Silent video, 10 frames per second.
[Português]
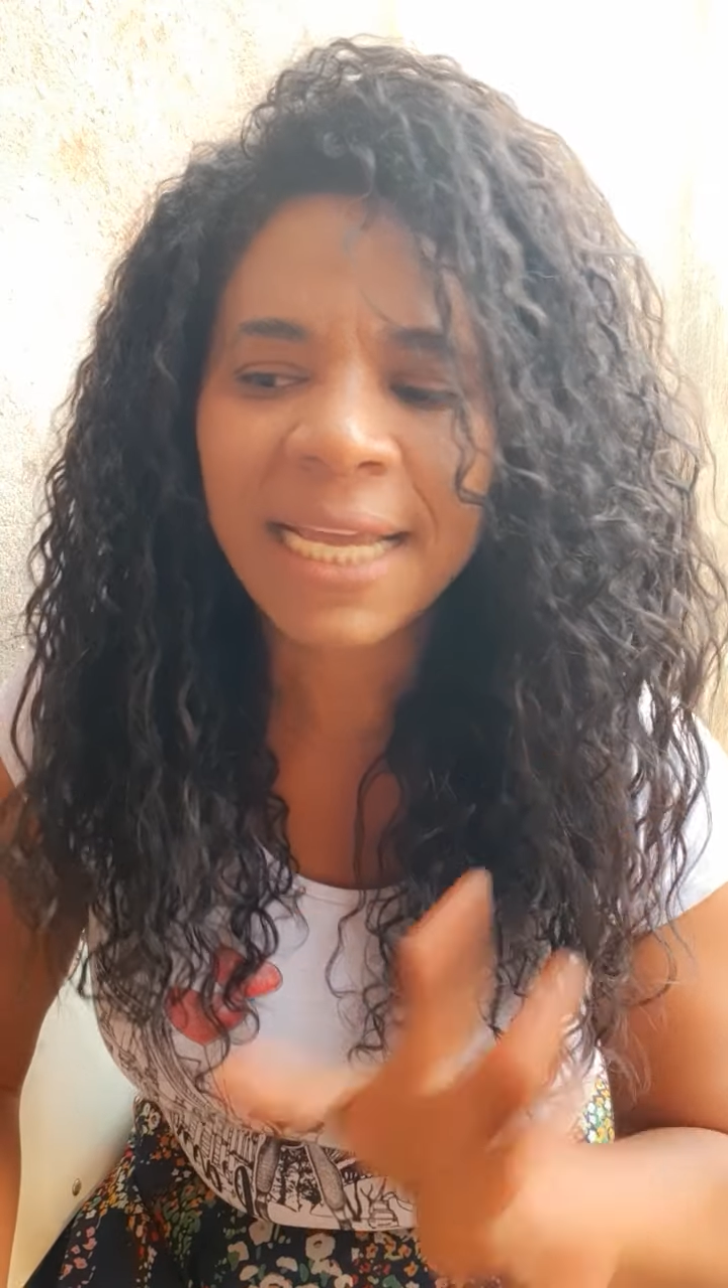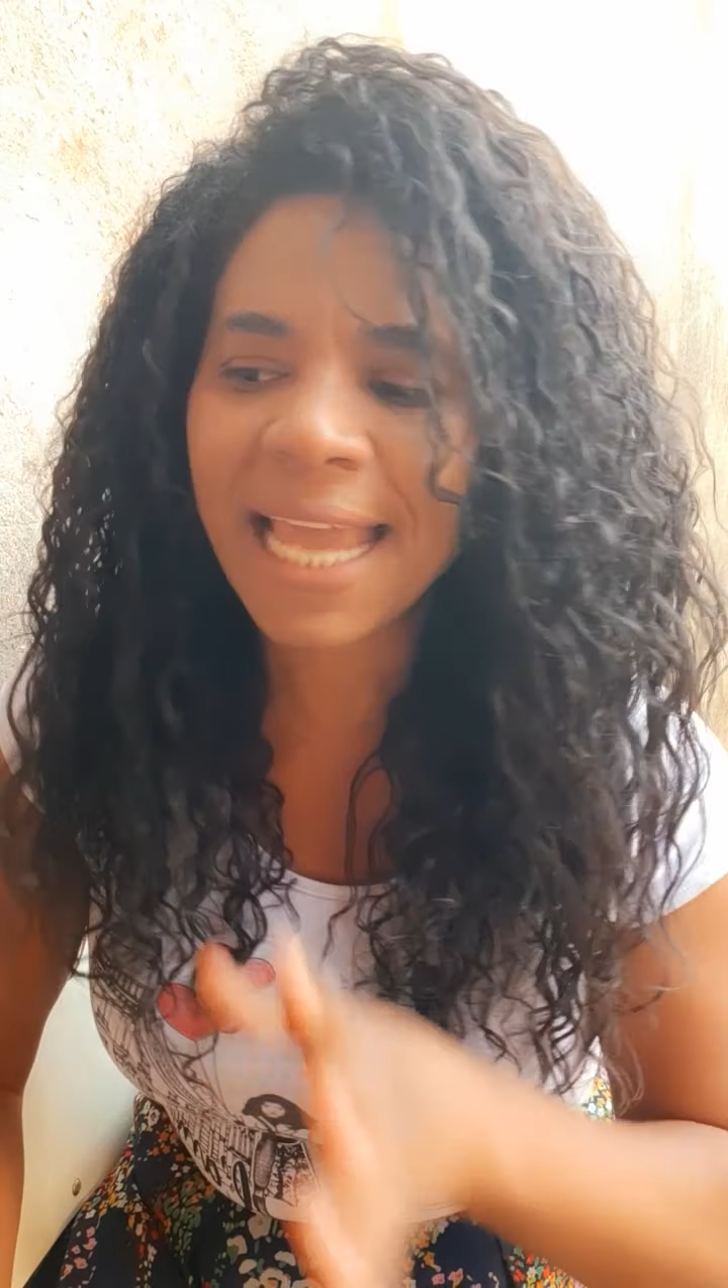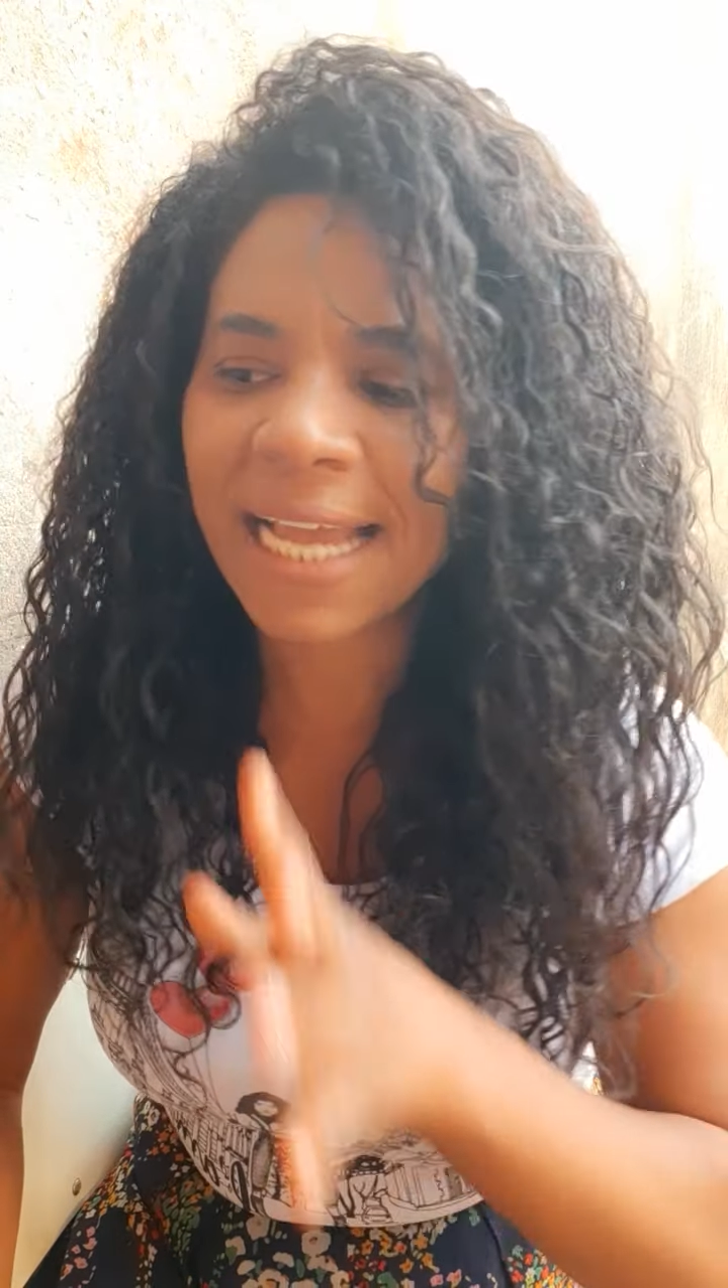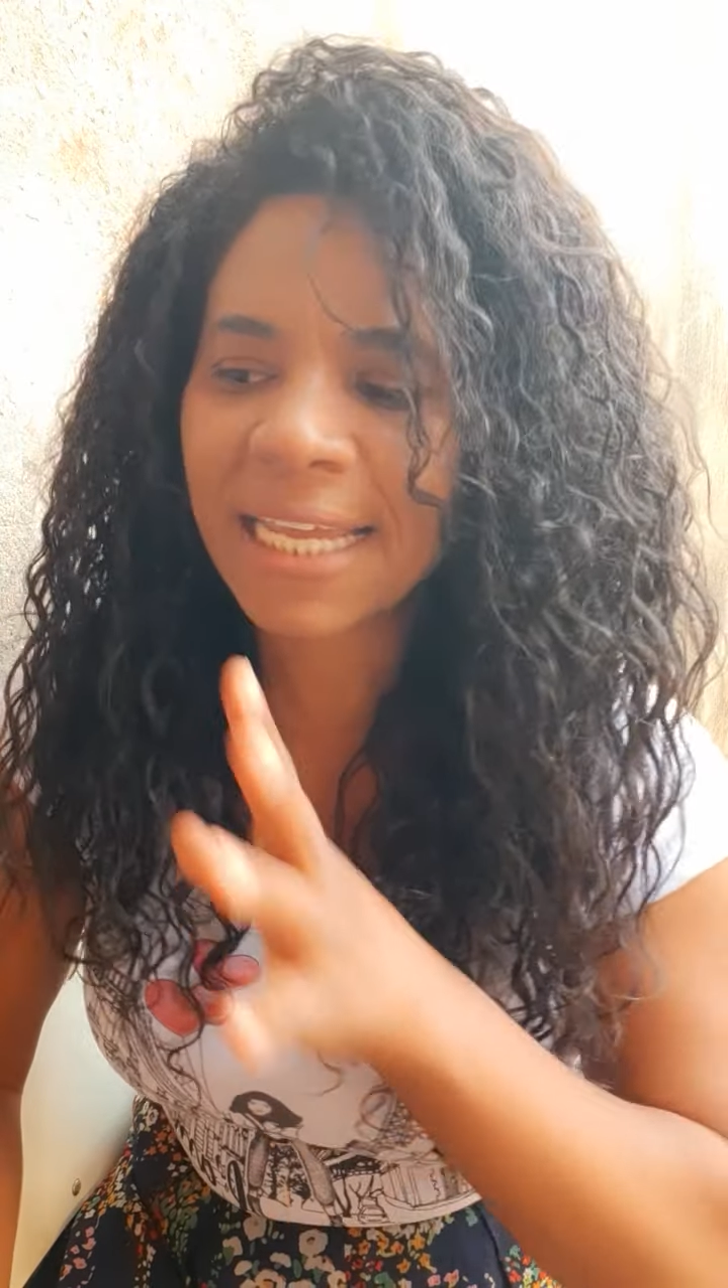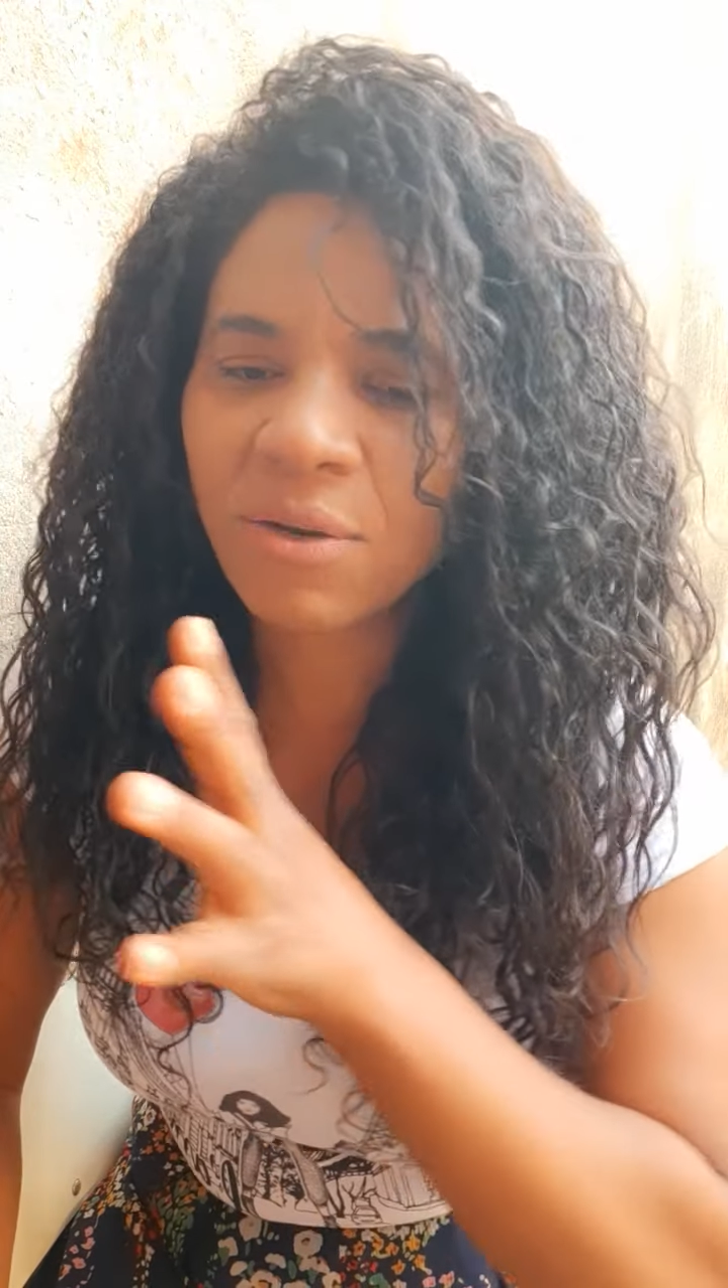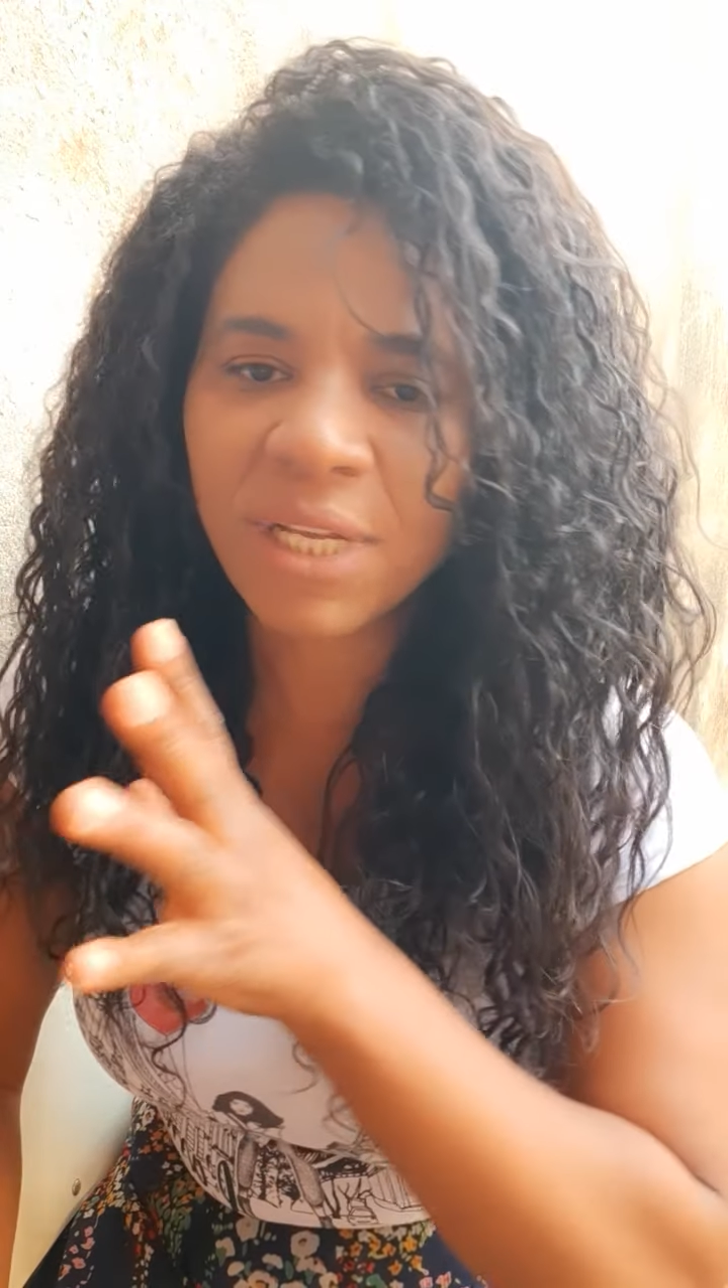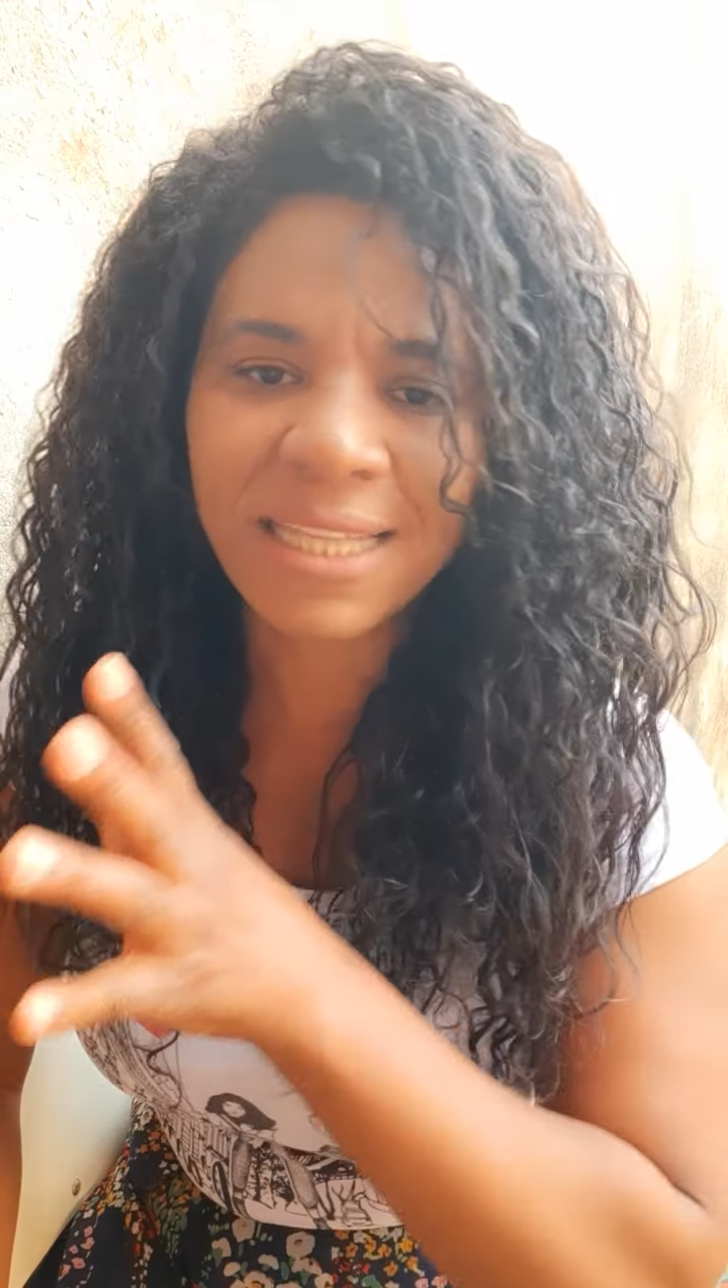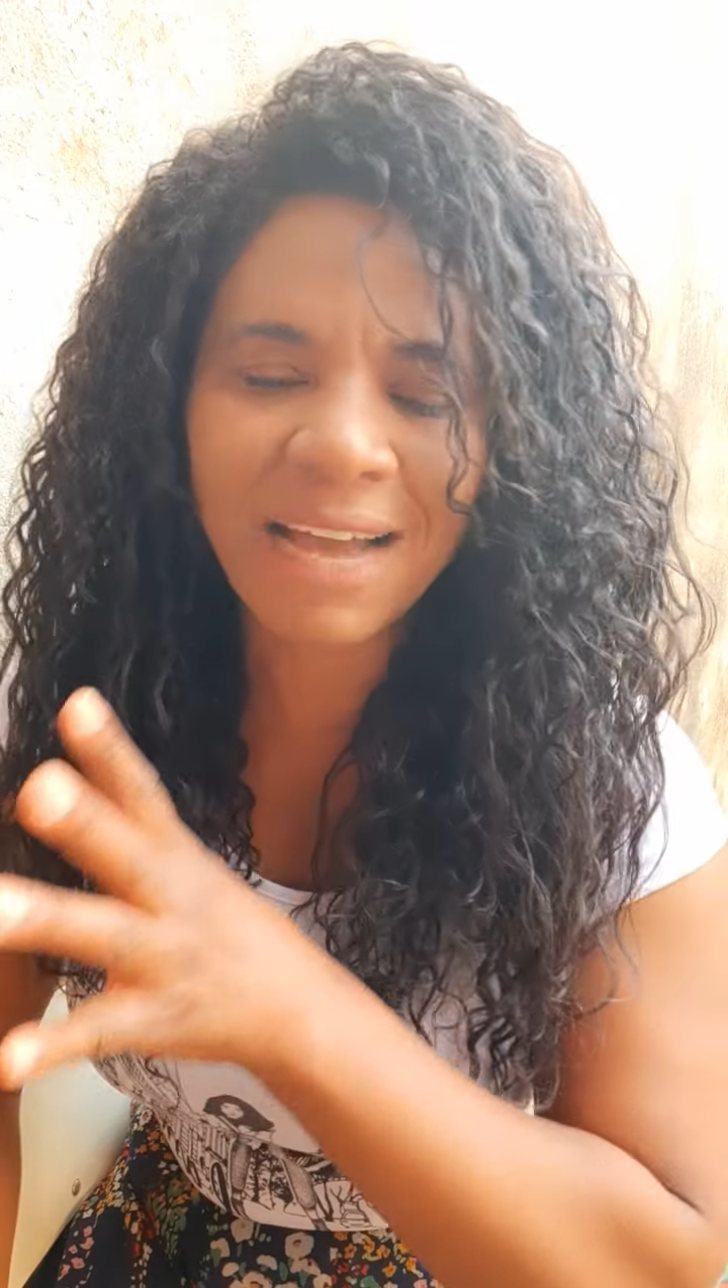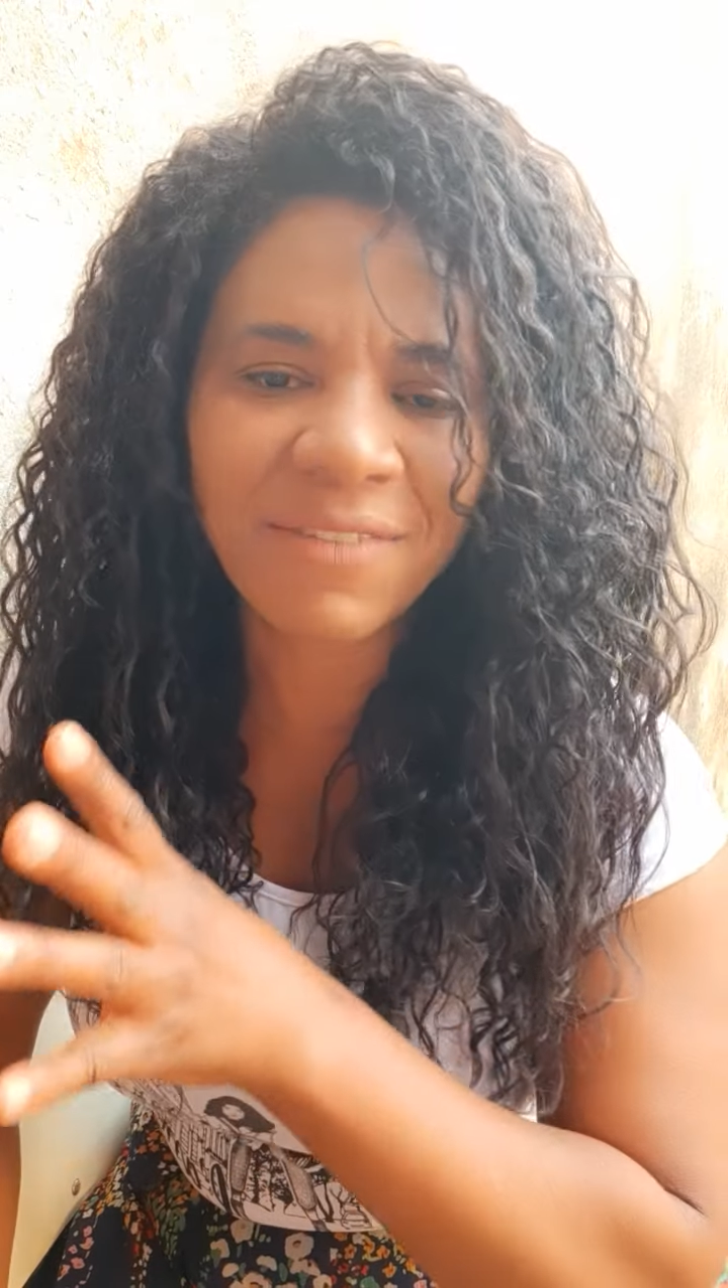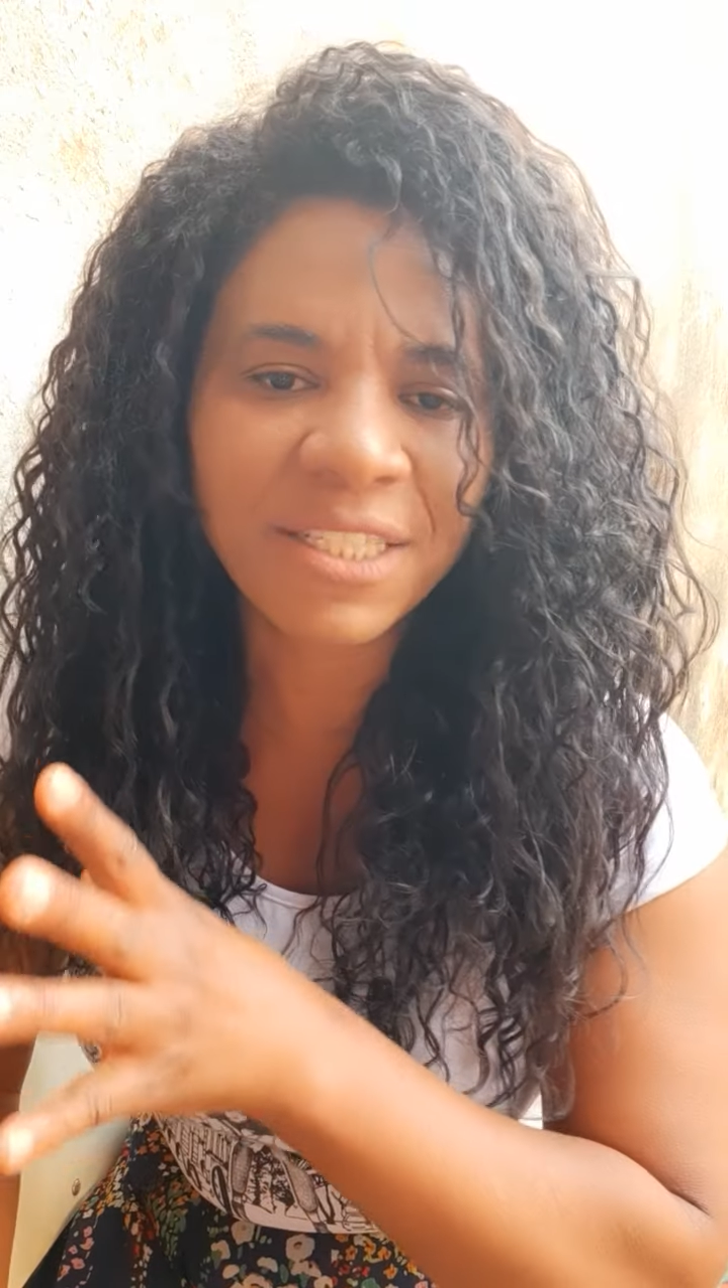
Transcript: que aquilo que estava